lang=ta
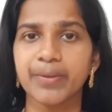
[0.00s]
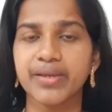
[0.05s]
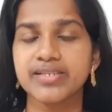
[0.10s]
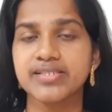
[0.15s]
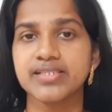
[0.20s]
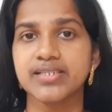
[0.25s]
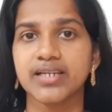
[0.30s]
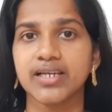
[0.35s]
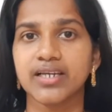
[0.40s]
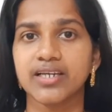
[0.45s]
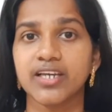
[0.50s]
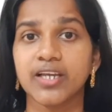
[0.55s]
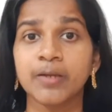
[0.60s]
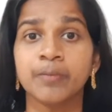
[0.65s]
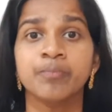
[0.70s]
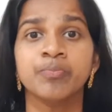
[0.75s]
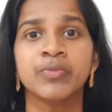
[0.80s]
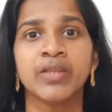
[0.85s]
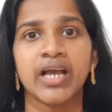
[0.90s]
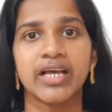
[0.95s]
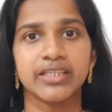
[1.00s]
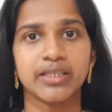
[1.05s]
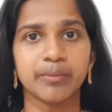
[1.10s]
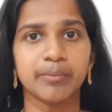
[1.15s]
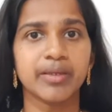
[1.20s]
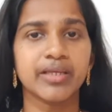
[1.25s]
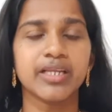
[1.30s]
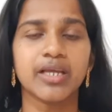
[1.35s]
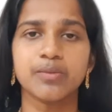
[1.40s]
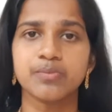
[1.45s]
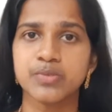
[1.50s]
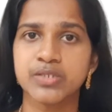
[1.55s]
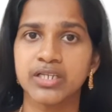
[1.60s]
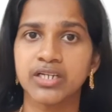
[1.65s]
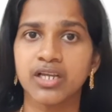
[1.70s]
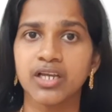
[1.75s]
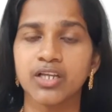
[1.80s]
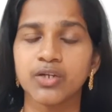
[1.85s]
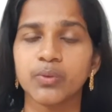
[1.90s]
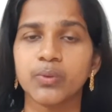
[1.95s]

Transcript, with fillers: பேசுனாங்க அதே மாதிரி அப்சர்